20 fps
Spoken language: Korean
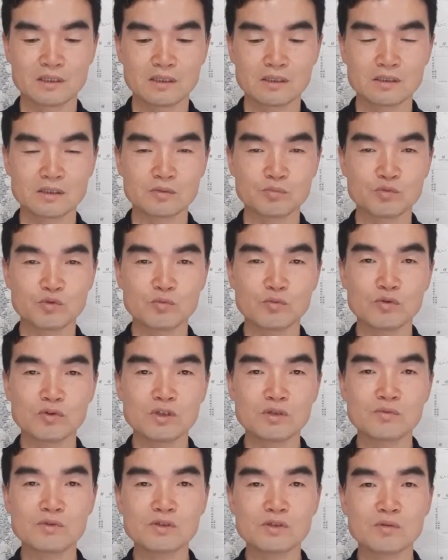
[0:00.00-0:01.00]
그래서
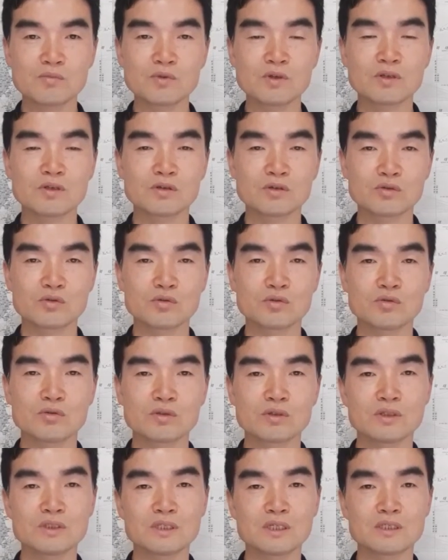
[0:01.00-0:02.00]
부모님을 섬기는 것도
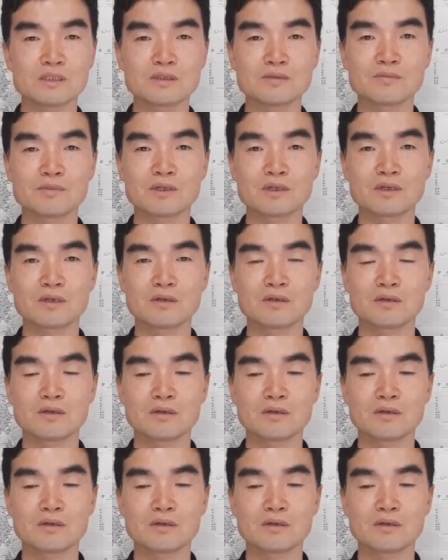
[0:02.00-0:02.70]
그렇지 않습니까?